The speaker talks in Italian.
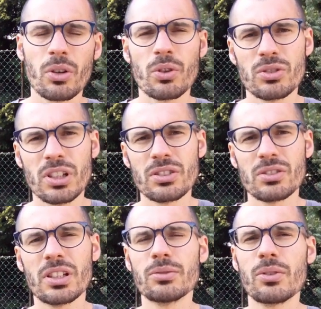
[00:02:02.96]
in questo caso
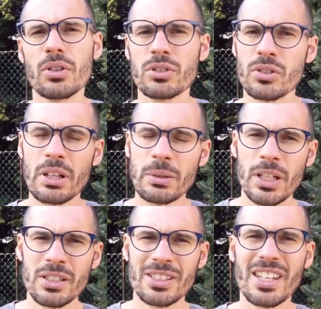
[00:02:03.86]
il lavoro sono
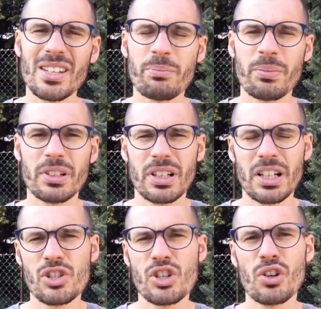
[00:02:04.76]
skip
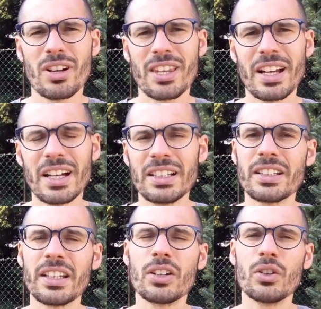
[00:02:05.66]
a ginocchia
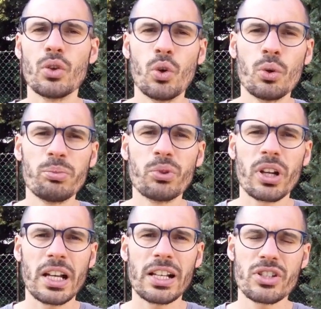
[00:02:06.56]
alte
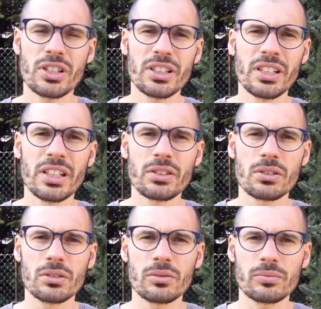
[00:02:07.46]
oppure calciata
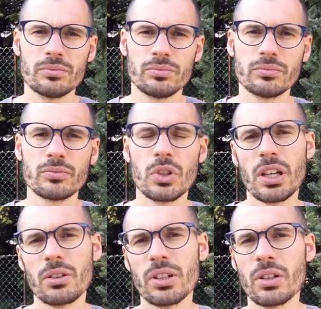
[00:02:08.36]
dietro,
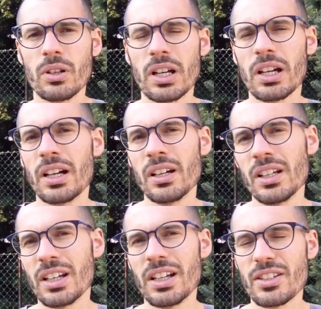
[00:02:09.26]
ok? Quindi quella
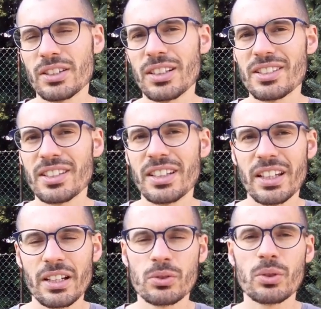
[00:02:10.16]
calciata al
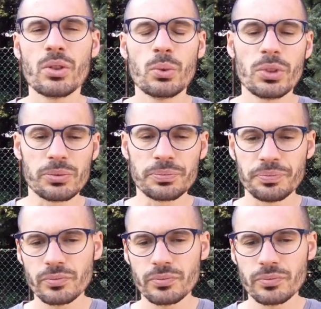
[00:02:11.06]
sedere sul gluteo.